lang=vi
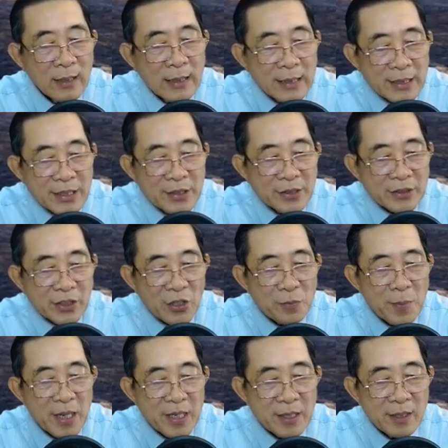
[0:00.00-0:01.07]
Dương Tử
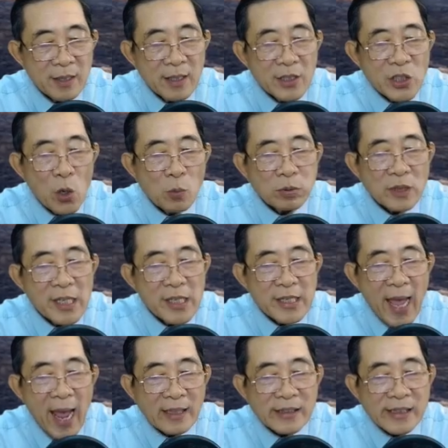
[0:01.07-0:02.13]
My dùng thiên
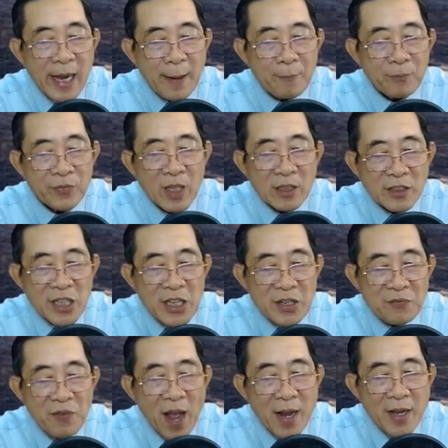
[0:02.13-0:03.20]
nhãn xem thì
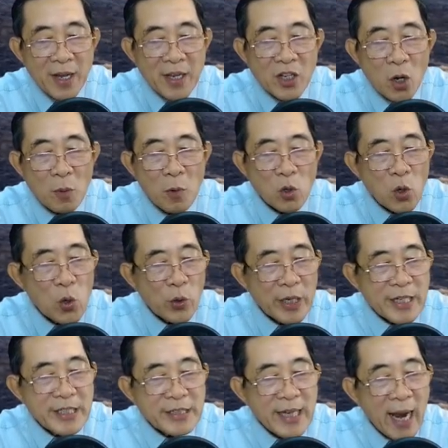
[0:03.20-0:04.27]
phát hiện có một luồng
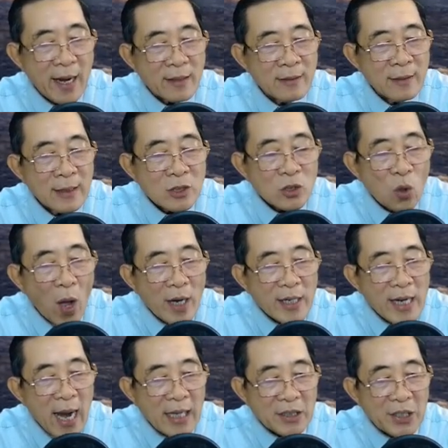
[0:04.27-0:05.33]
khí trắng tỏa
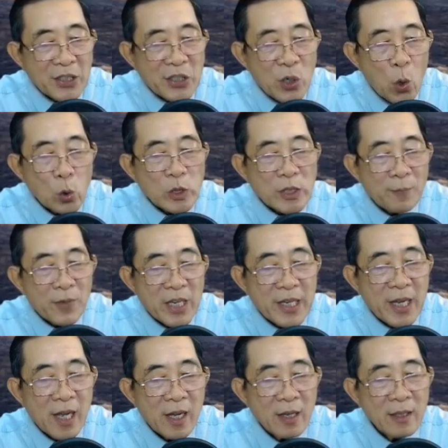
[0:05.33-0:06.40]
ra từ củ sâm kia.
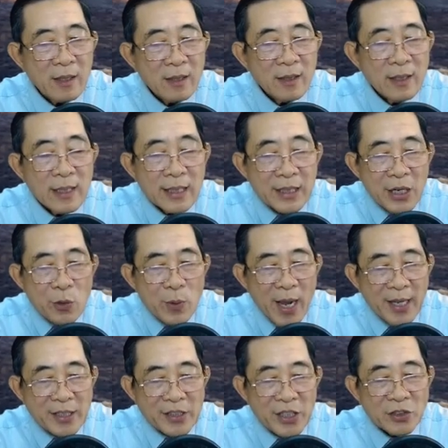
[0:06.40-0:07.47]
Điều này
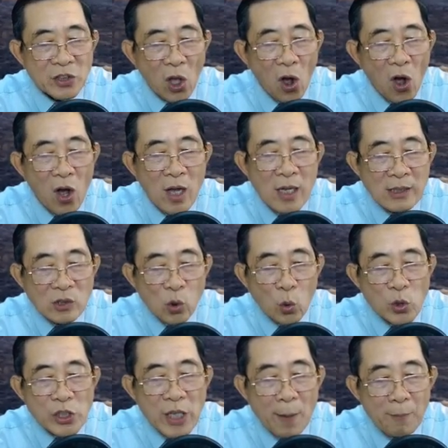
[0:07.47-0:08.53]
chứng tỏ tuổi
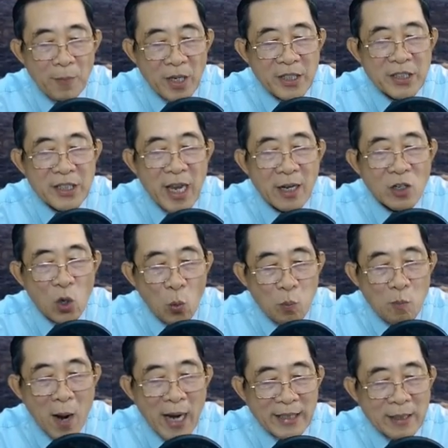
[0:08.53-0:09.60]
sâm ít nhất cũng
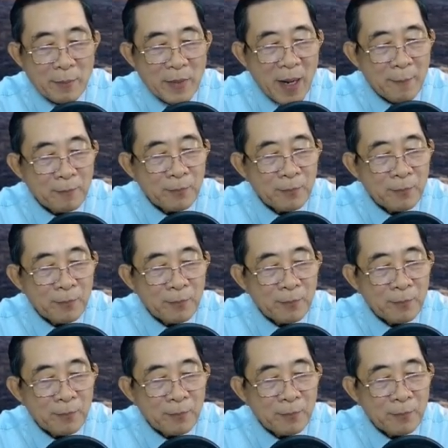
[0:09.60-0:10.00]
ba trăm năm.